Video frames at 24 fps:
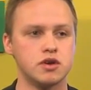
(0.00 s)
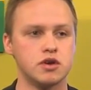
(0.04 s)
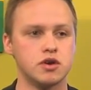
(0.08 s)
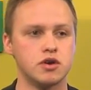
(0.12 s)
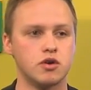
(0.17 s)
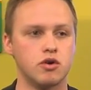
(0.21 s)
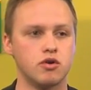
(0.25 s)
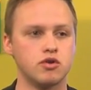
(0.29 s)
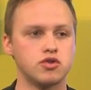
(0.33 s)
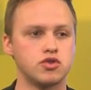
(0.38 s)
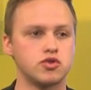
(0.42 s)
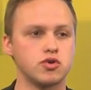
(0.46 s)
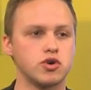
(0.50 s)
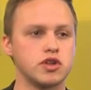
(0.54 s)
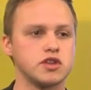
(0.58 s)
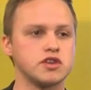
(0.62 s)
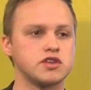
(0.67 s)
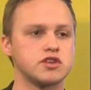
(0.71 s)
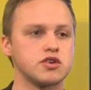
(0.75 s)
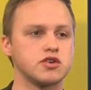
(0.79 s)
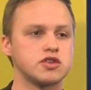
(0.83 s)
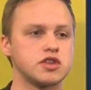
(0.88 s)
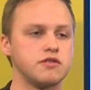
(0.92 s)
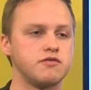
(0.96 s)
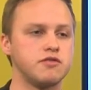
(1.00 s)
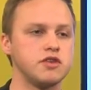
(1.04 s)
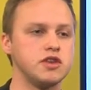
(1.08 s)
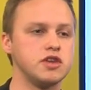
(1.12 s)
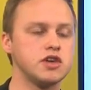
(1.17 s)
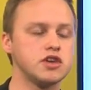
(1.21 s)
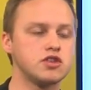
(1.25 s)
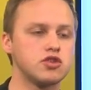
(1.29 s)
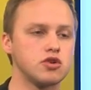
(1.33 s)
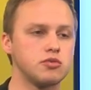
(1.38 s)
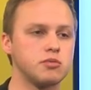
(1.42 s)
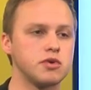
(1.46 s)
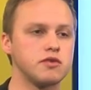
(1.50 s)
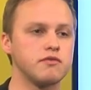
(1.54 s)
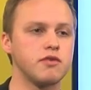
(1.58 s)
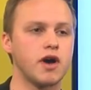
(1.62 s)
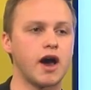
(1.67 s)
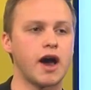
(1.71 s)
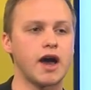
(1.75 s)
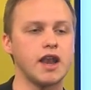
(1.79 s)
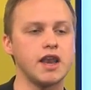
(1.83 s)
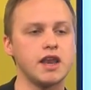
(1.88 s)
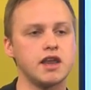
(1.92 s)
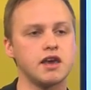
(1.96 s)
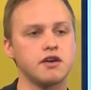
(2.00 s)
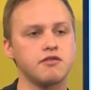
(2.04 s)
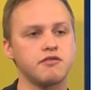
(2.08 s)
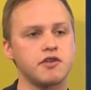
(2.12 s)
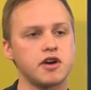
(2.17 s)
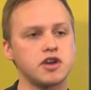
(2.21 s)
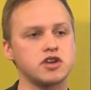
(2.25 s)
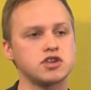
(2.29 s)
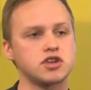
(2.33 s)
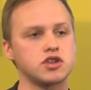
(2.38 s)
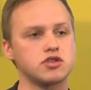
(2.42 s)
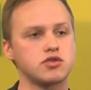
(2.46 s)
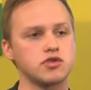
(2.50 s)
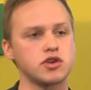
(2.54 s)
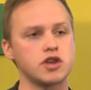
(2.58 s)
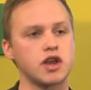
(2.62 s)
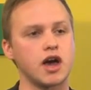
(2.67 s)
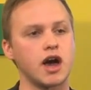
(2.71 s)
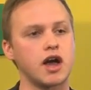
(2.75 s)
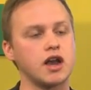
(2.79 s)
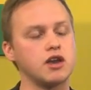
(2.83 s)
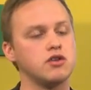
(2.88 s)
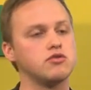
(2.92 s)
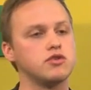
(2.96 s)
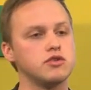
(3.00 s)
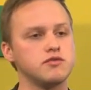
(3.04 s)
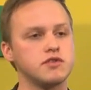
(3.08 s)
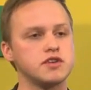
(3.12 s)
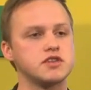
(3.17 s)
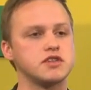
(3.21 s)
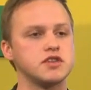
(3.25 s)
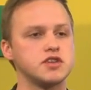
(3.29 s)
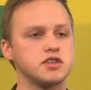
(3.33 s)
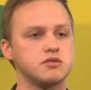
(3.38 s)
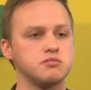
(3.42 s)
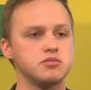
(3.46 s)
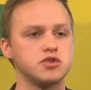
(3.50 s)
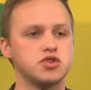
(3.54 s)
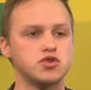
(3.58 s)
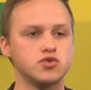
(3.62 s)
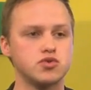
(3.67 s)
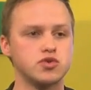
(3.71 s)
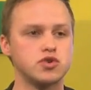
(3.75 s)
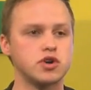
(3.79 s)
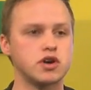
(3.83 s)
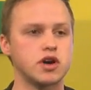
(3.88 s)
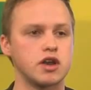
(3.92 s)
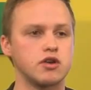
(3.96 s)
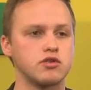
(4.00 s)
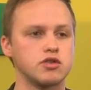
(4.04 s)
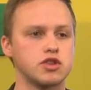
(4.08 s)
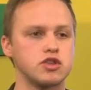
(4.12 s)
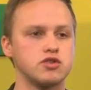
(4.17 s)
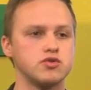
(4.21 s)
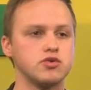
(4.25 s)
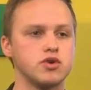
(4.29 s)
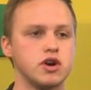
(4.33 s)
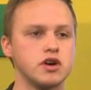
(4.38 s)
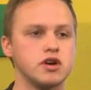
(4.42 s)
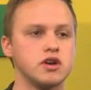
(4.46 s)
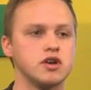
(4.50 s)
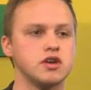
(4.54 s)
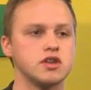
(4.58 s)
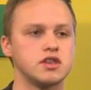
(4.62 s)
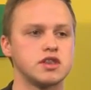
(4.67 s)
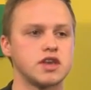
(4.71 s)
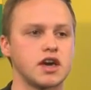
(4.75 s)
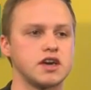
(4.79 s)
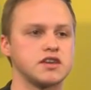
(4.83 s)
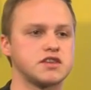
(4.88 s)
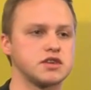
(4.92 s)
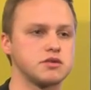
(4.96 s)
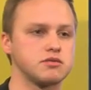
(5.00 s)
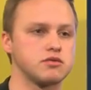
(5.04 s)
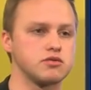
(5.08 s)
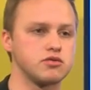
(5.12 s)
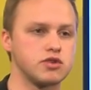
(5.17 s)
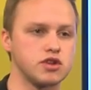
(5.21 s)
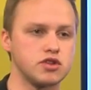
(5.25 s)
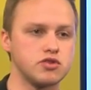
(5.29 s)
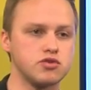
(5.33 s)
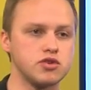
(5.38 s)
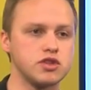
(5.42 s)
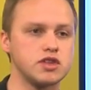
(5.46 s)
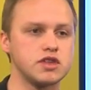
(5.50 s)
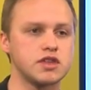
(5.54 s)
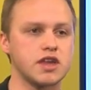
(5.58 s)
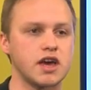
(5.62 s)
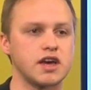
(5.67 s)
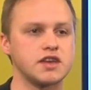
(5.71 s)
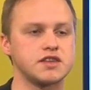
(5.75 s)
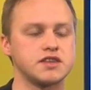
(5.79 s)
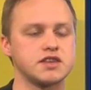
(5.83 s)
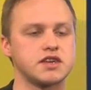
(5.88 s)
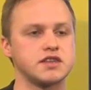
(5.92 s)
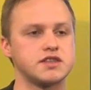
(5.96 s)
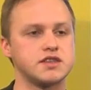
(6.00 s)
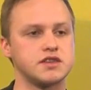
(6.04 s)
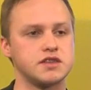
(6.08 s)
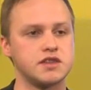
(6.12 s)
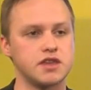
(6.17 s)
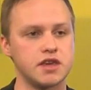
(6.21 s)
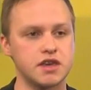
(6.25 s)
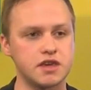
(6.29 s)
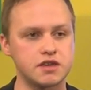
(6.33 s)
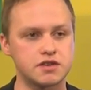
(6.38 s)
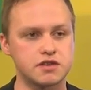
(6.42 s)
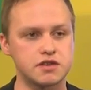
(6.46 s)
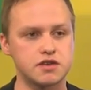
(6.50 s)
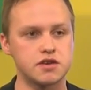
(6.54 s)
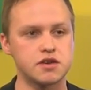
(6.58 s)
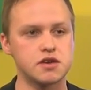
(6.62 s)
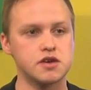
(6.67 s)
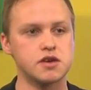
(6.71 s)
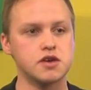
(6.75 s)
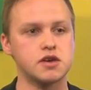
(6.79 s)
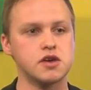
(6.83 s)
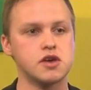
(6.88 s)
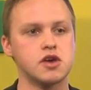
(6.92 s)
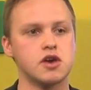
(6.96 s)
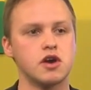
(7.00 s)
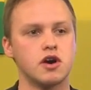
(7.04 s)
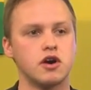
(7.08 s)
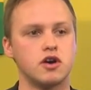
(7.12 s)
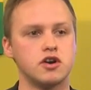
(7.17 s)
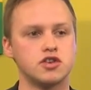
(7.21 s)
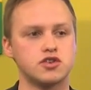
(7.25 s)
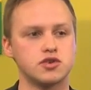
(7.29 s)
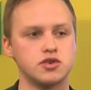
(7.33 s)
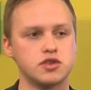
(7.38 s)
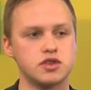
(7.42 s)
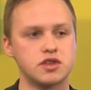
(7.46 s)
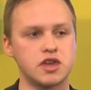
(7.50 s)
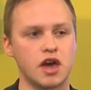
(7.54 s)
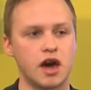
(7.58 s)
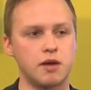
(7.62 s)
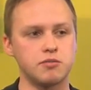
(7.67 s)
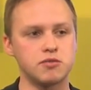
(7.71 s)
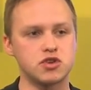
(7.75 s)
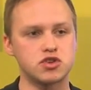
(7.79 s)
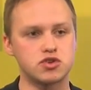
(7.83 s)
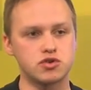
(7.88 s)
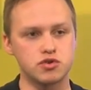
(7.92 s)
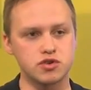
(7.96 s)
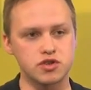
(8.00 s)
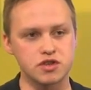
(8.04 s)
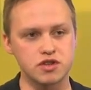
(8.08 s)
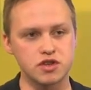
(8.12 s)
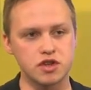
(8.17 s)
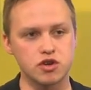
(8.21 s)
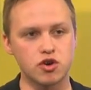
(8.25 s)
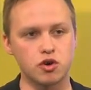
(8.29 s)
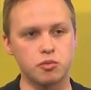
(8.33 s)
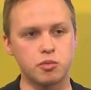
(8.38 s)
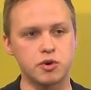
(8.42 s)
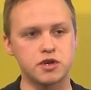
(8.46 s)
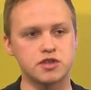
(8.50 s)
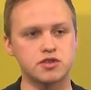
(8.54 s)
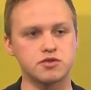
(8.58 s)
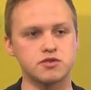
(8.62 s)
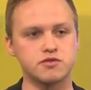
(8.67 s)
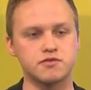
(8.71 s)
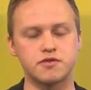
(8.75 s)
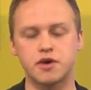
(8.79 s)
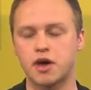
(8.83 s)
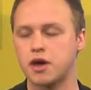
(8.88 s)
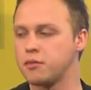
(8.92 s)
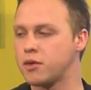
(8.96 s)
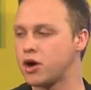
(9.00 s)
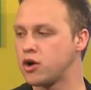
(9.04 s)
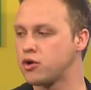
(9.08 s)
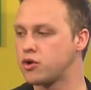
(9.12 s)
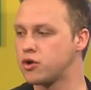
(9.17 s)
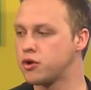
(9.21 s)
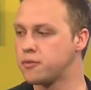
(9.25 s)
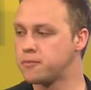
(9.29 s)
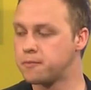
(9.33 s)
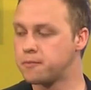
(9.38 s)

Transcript: Und dort ist auch definiert, ob man alle Lehrveranstaltungen an allen Universitäten besuchen kann oder nur, 30, oder nur die 30 ECTs. Also die haben das schon alles in eine Kooperationsvereinbarung